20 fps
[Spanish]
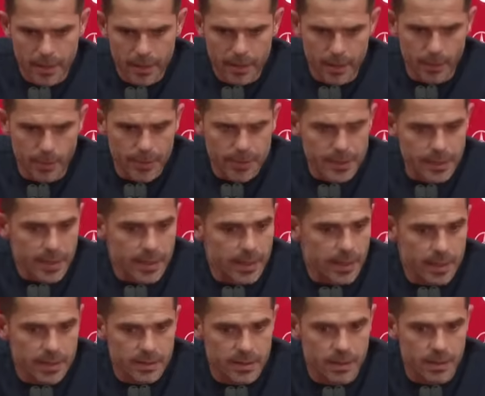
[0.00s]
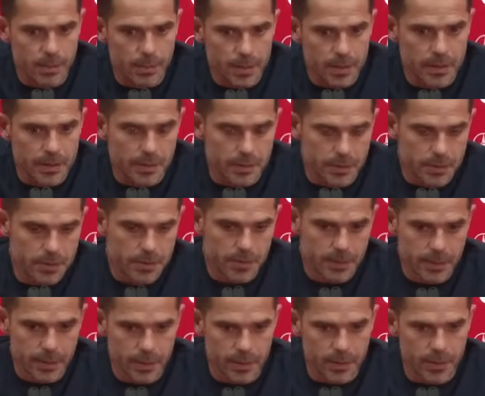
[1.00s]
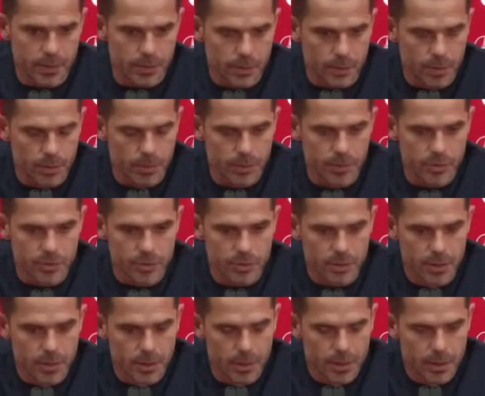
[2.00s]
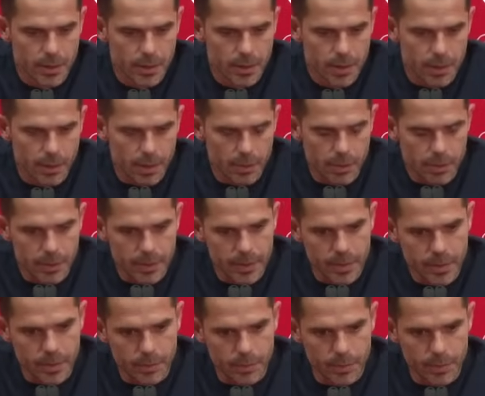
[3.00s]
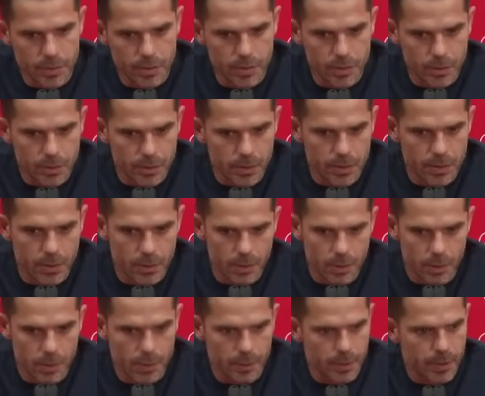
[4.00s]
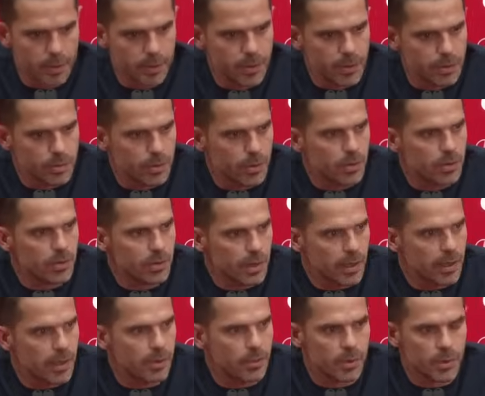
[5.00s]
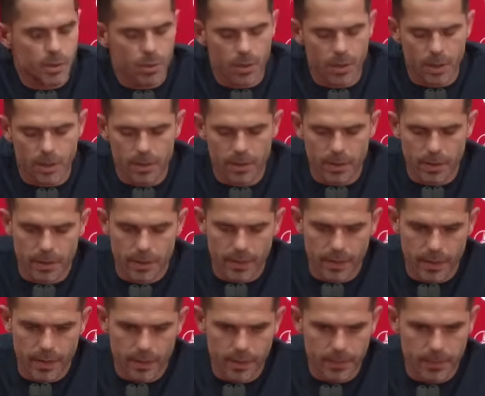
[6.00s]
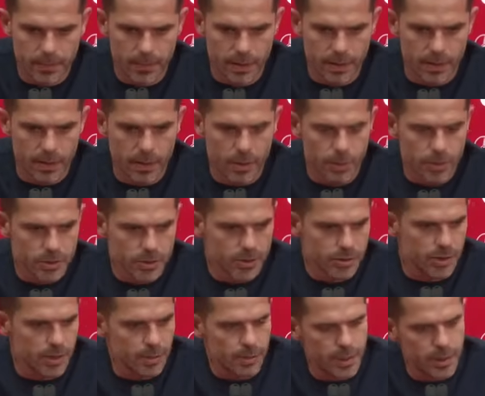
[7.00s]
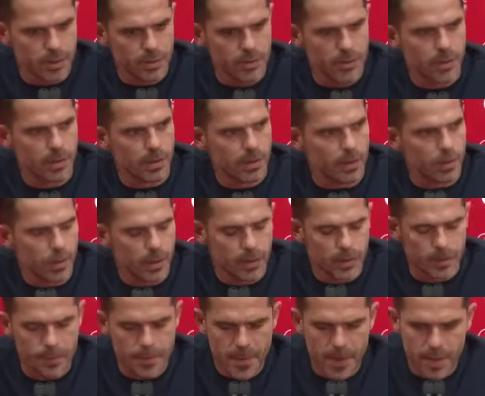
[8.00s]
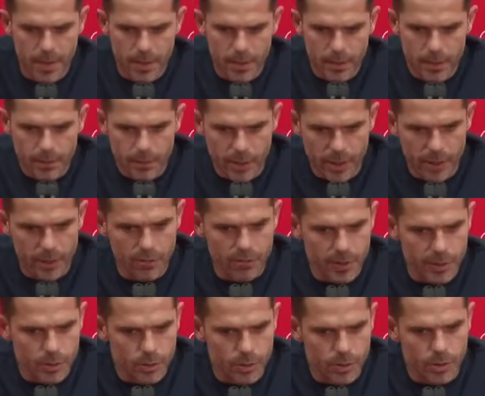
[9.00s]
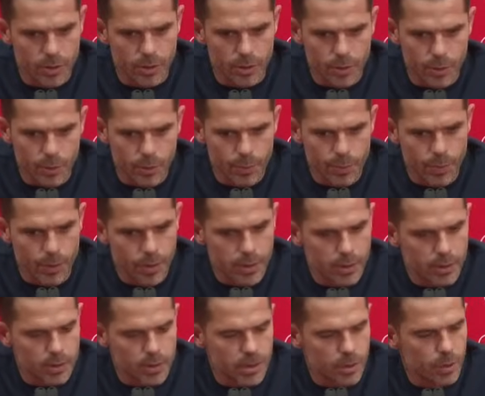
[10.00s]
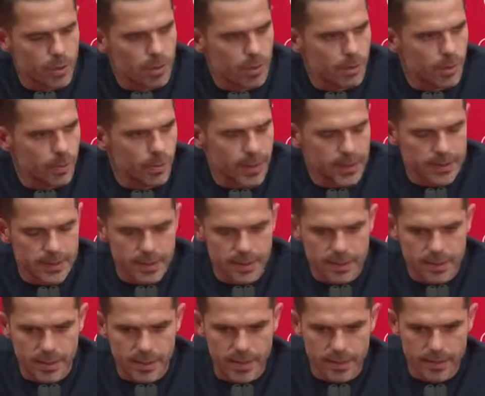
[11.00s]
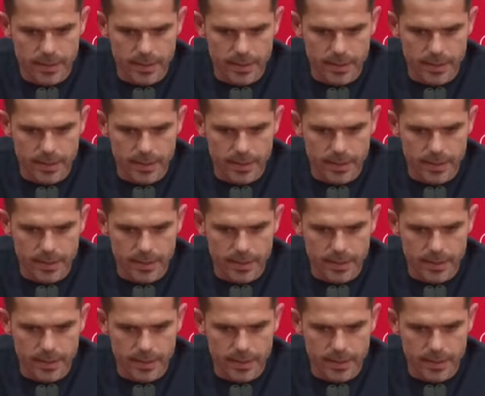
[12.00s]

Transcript: Después el análisis del partido, creo que tuvimos en el primer tiempo los primeros minutos donde queríamos jugarlo, desde, desde los posicionamientos, desde el juego. Por ahí nos faltó un poquito ese último pase, ese